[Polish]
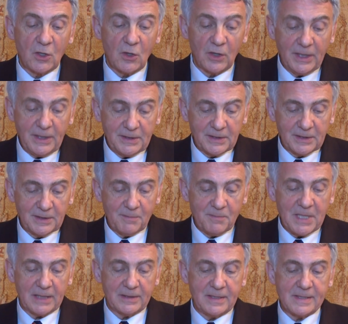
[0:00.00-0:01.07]
Kolejny
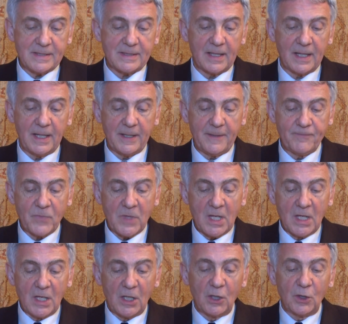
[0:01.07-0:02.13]
pianista,
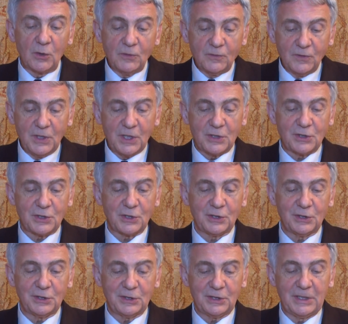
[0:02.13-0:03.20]
Również
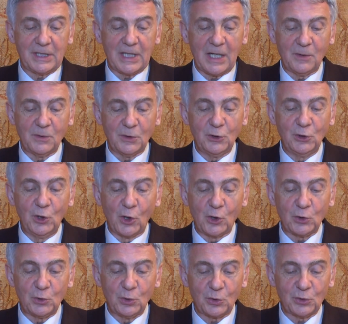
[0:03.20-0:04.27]
y, grał
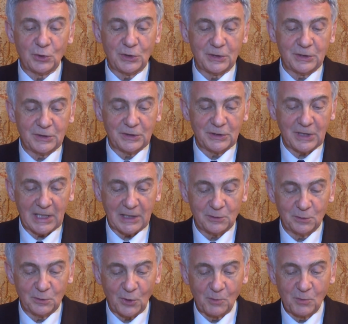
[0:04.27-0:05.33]
Nocturn y,
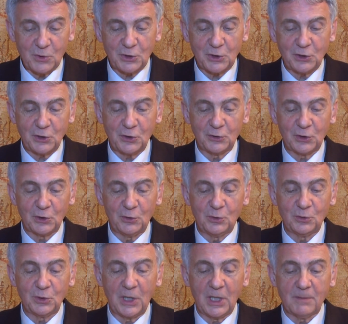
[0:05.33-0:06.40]
Hadur, op.
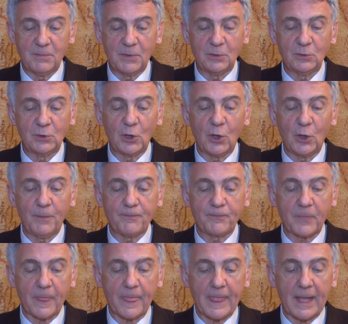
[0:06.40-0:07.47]
62. Był to
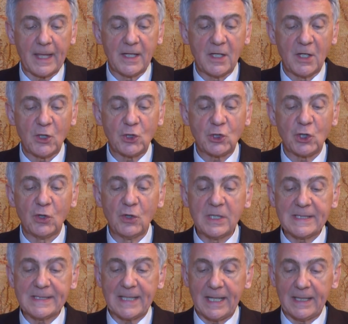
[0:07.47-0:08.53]
mm,
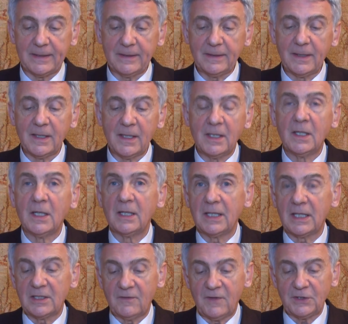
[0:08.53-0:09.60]
Chong Zan,
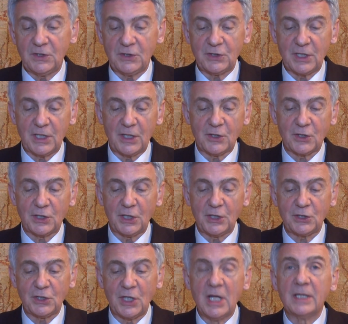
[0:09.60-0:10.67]
lat
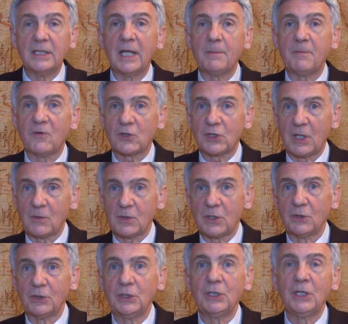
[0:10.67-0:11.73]
26, najpierw
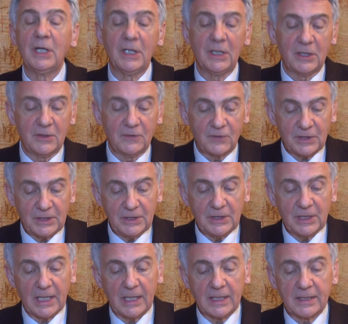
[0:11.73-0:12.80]
kształcony y, w
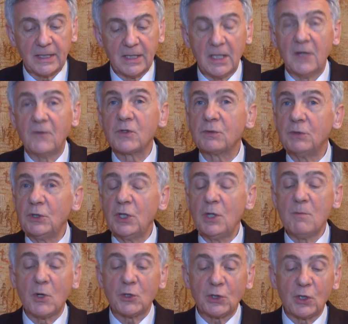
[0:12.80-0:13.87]
Chinach, w
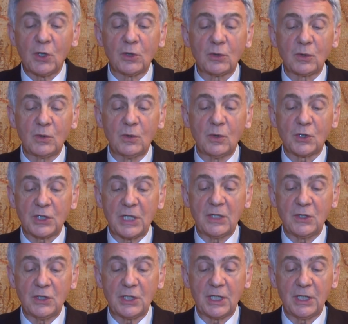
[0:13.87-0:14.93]
słynnym ośrodku
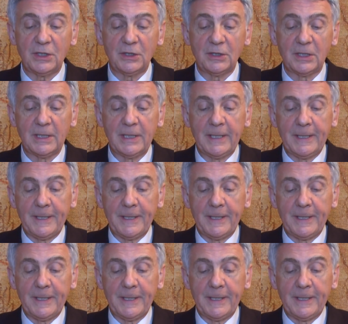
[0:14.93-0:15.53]
Shenzhen.